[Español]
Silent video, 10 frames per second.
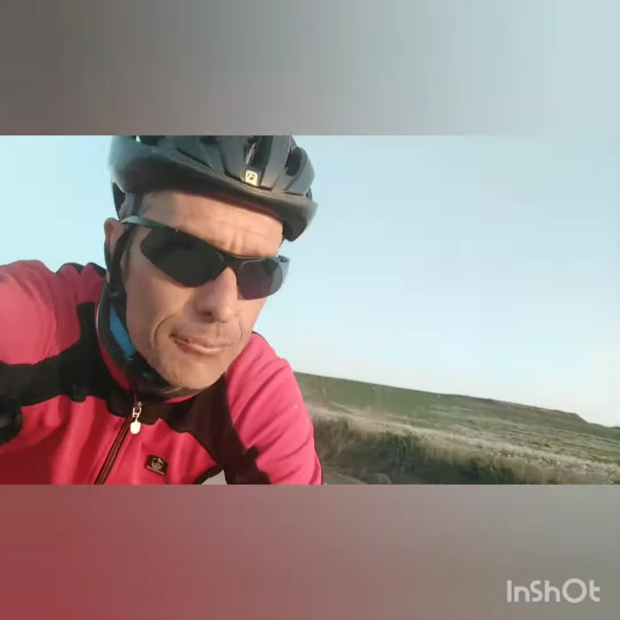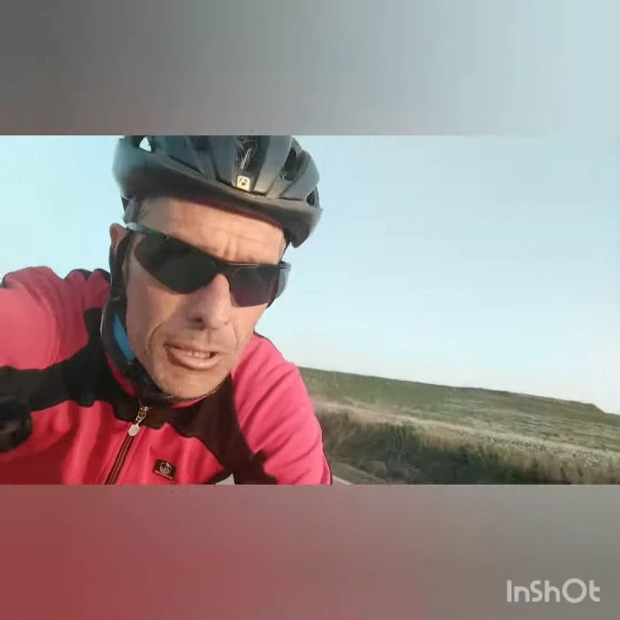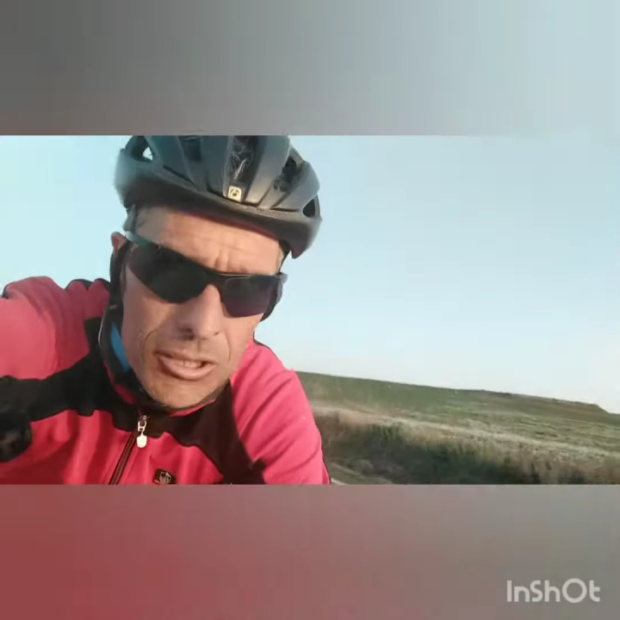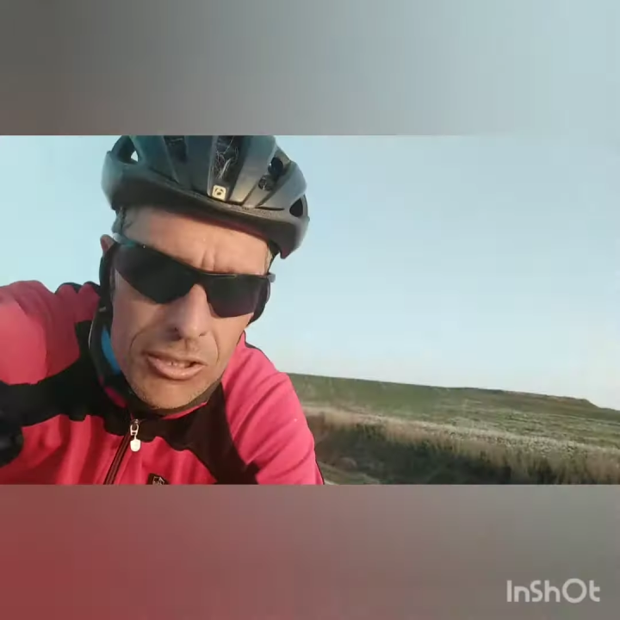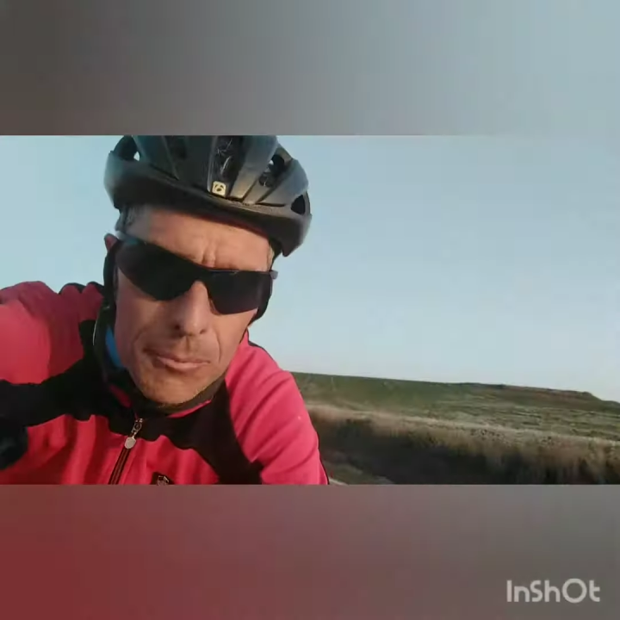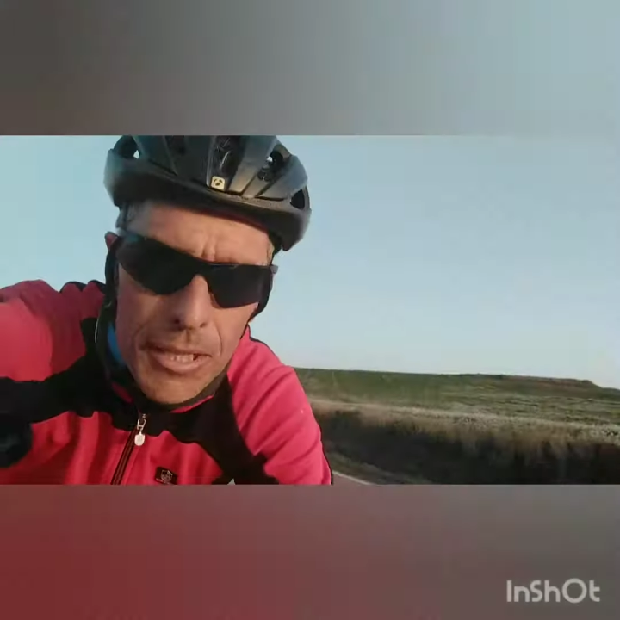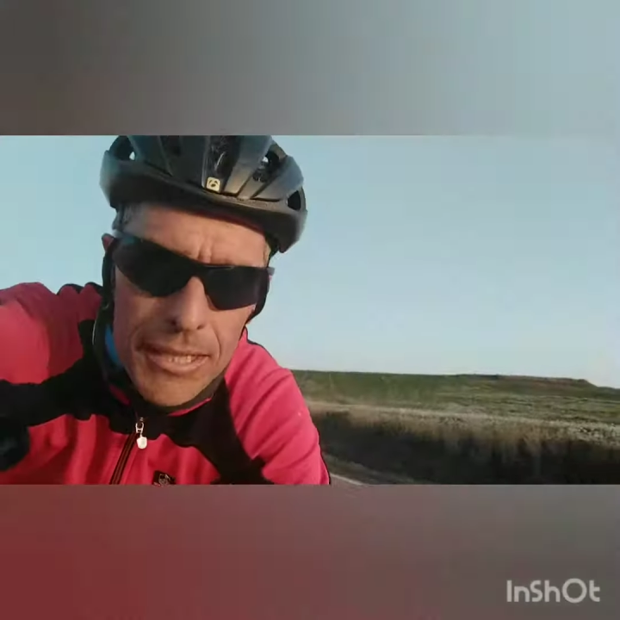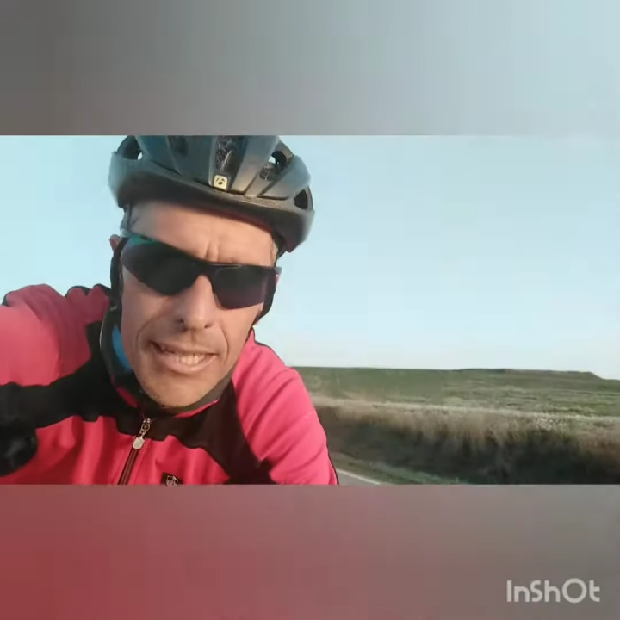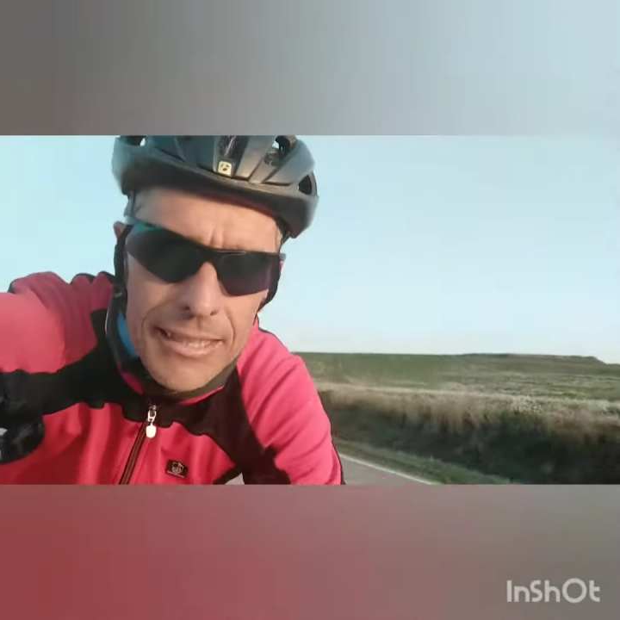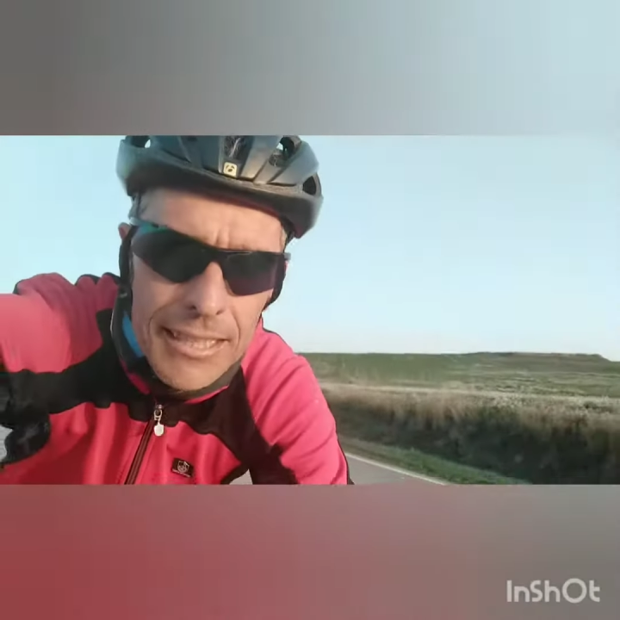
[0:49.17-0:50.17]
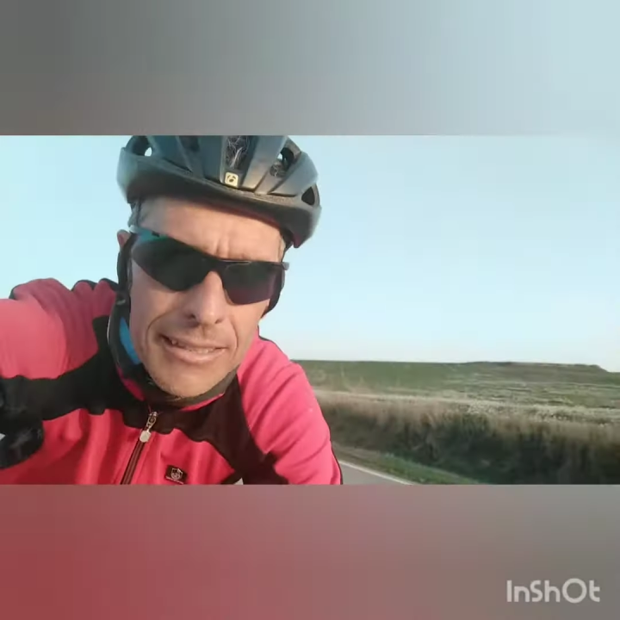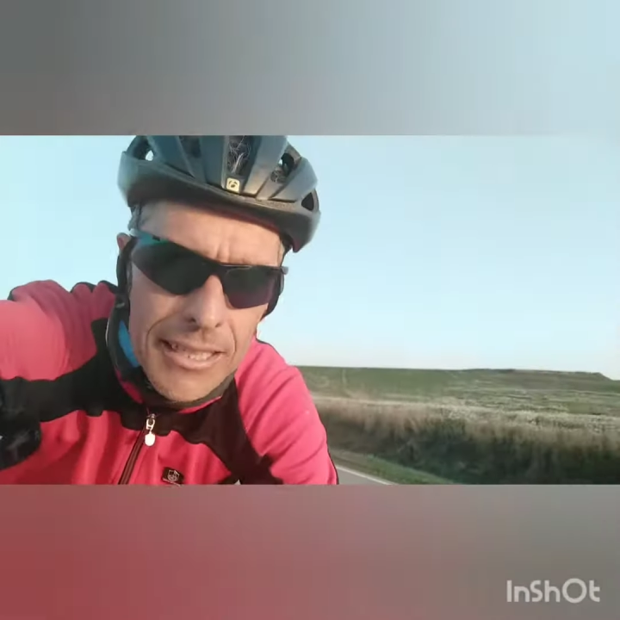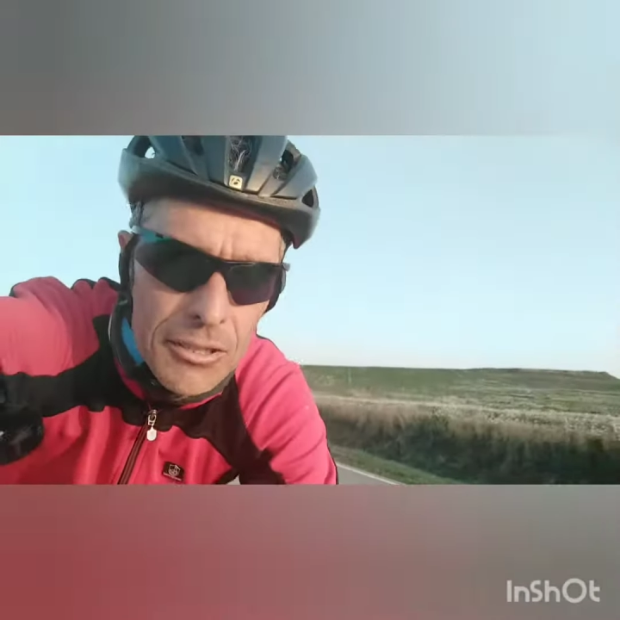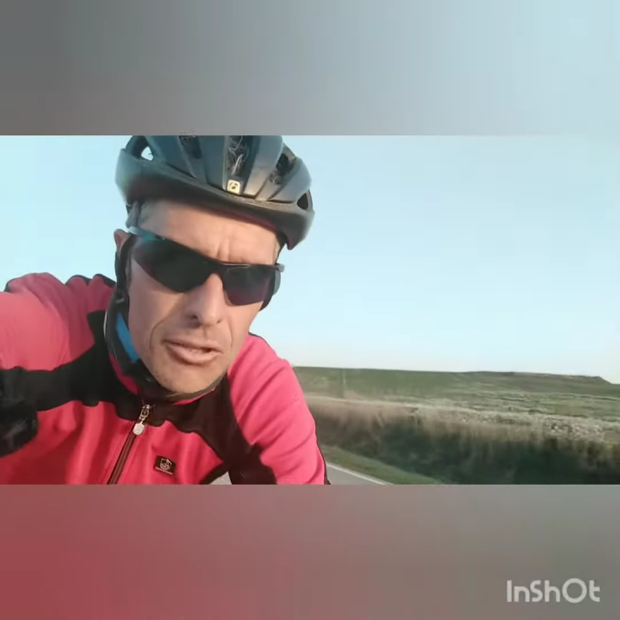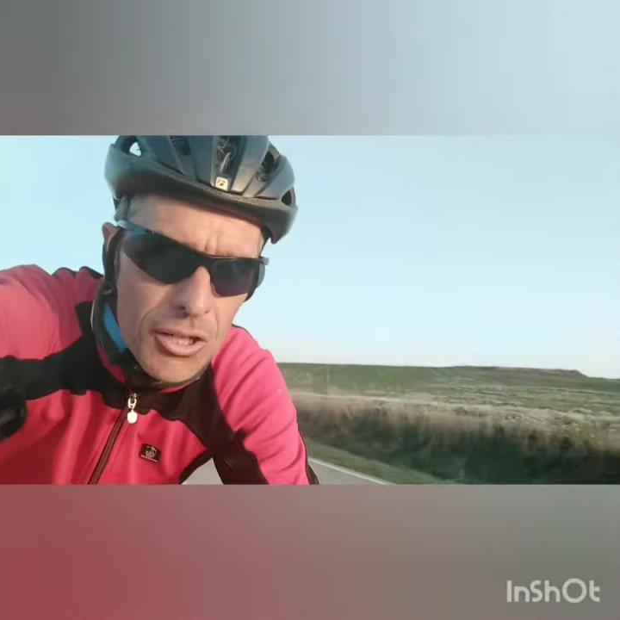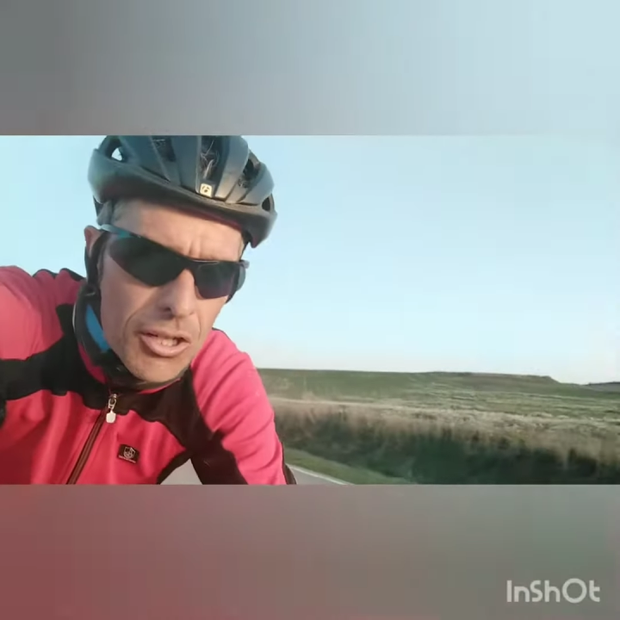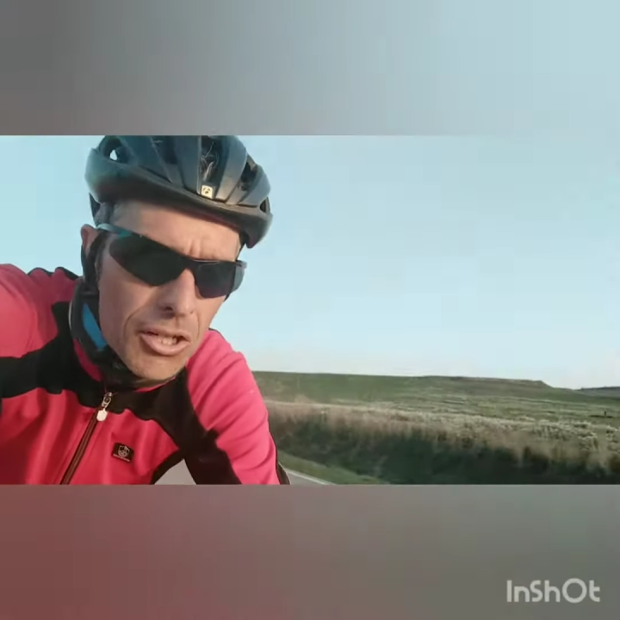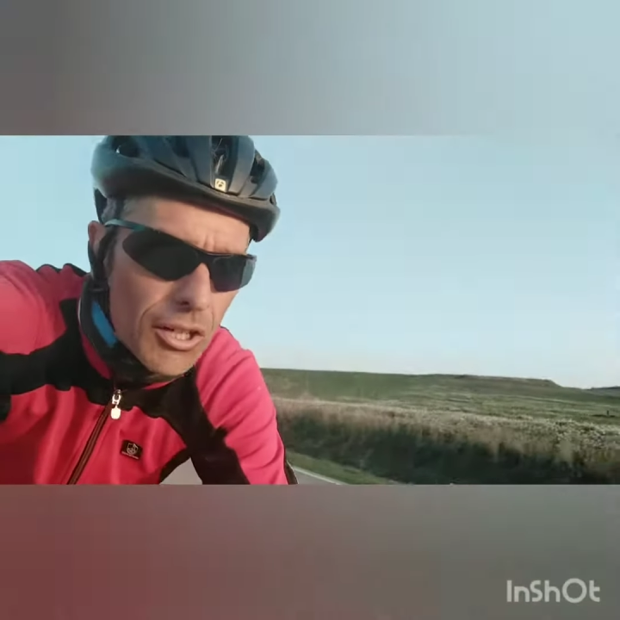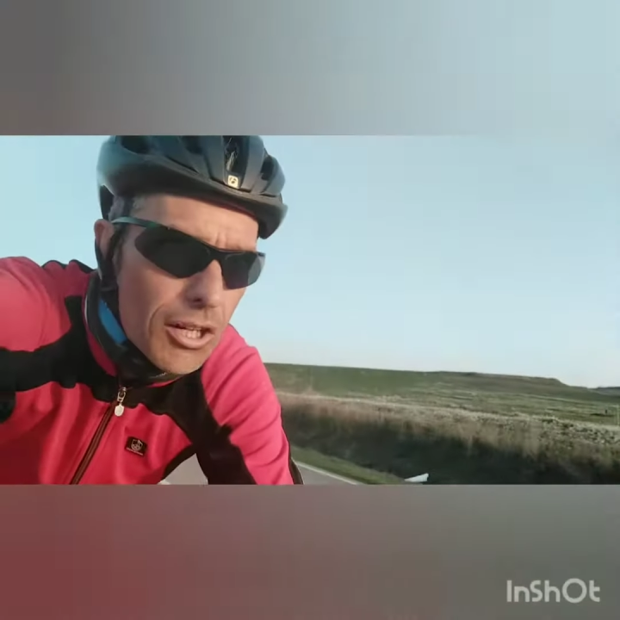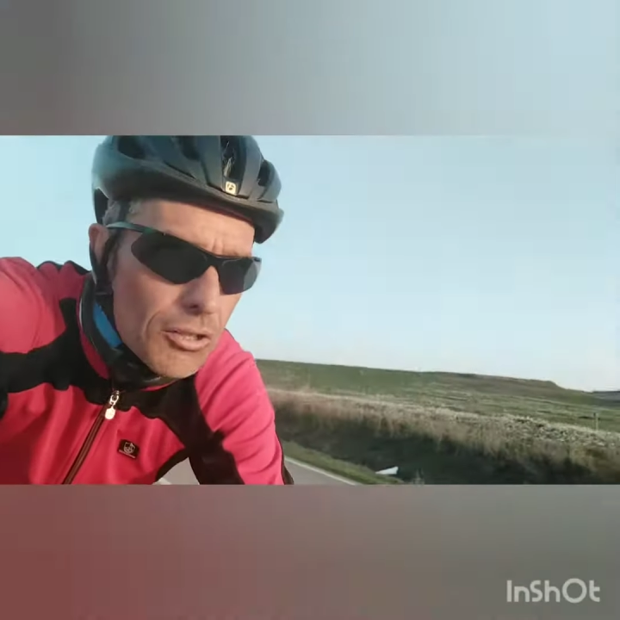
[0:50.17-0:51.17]
kilómetros, media de
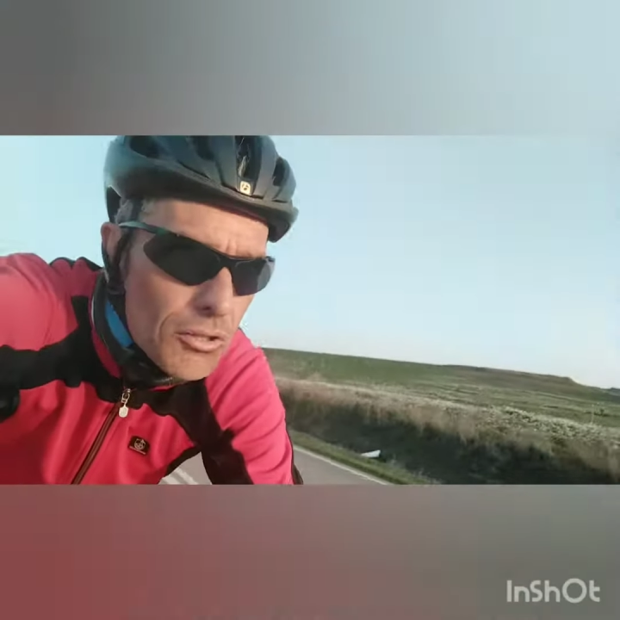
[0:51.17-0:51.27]
31 con